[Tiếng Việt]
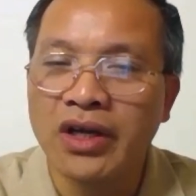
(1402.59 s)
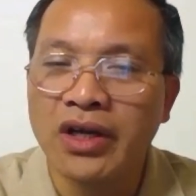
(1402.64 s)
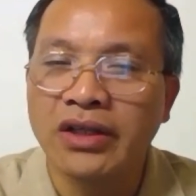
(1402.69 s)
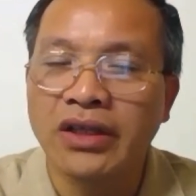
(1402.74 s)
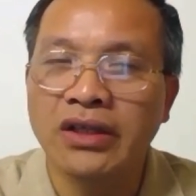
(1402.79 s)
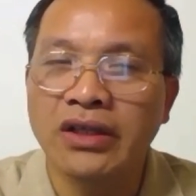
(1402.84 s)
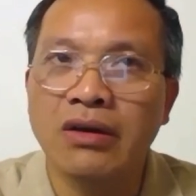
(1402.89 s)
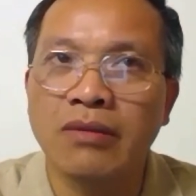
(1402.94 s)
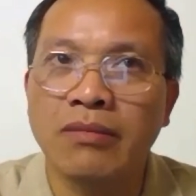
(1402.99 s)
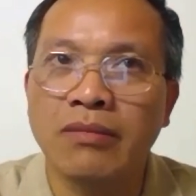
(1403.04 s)

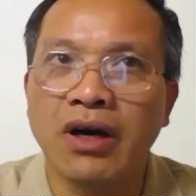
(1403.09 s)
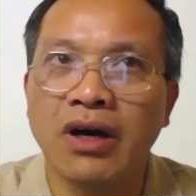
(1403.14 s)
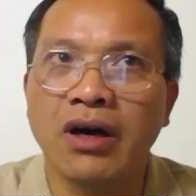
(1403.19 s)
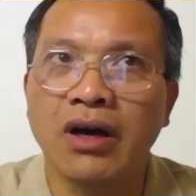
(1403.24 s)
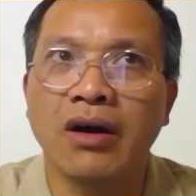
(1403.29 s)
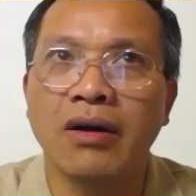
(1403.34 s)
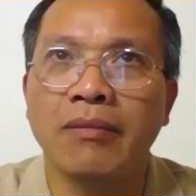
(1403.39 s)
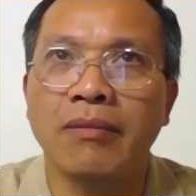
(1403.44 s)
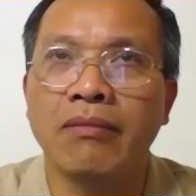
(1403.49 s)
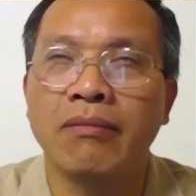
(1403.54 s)
thế nhưng
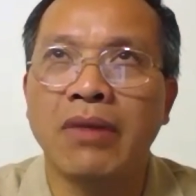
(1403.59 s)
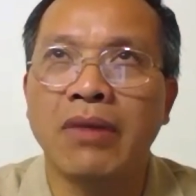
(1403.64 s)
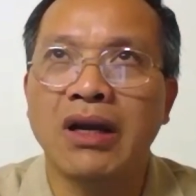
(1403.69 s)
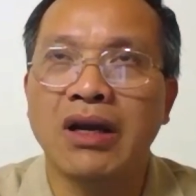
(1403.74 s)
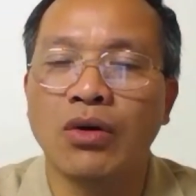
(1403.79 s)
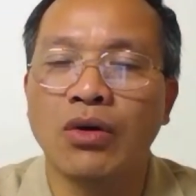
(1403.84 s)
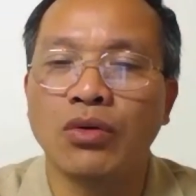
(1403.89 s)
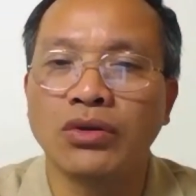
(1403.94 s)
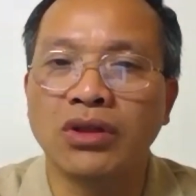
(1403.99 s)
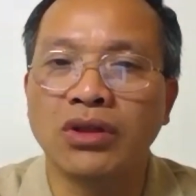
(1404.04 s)
mà bắt
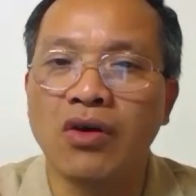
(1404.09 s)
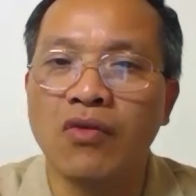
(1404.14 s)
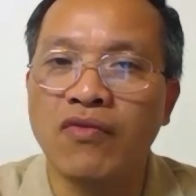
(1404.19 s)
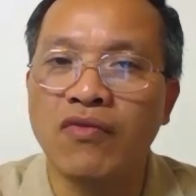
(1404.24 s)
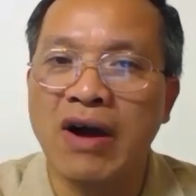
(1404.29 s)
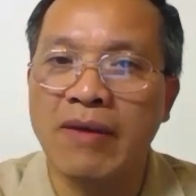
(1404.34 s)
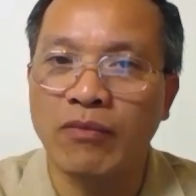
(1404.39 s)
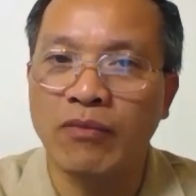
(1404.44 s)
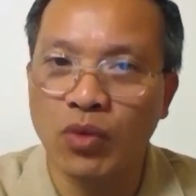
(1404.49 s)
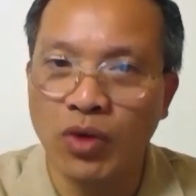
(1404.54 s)
đầu từ ông
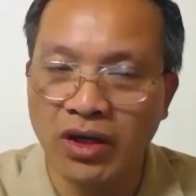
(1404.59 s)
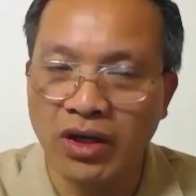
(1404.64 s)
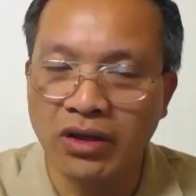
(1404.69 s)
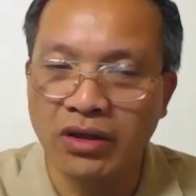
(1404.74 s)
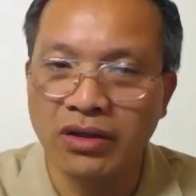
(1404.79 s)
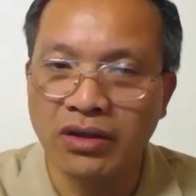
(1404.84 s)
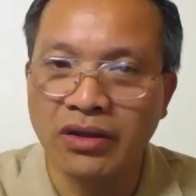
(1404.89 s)
phạm vũ luận